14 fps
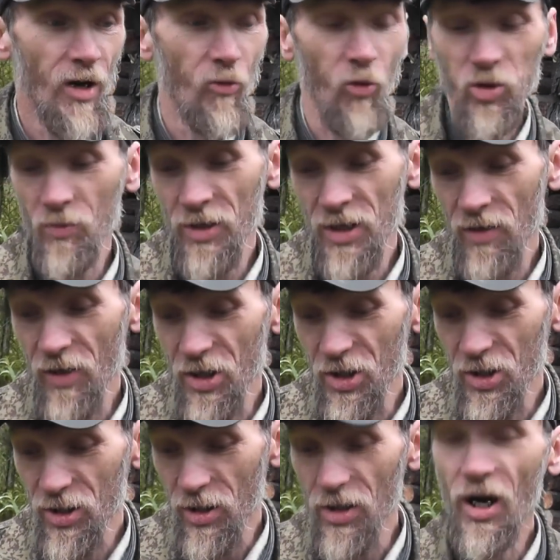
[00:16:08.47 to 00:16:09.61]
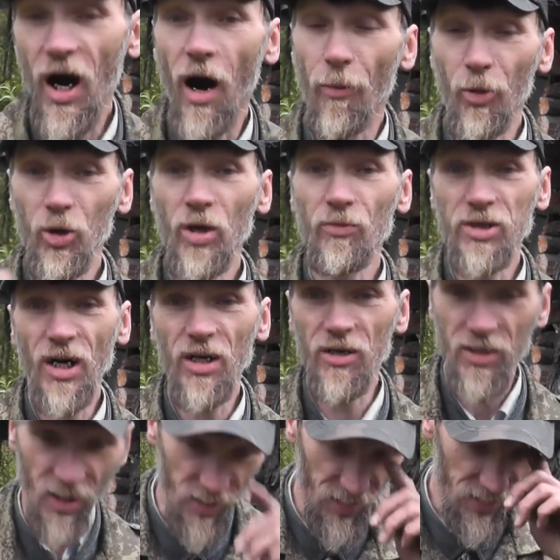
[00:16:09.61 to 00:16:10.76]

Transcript: Вот он мне говорит, а потом сразу этот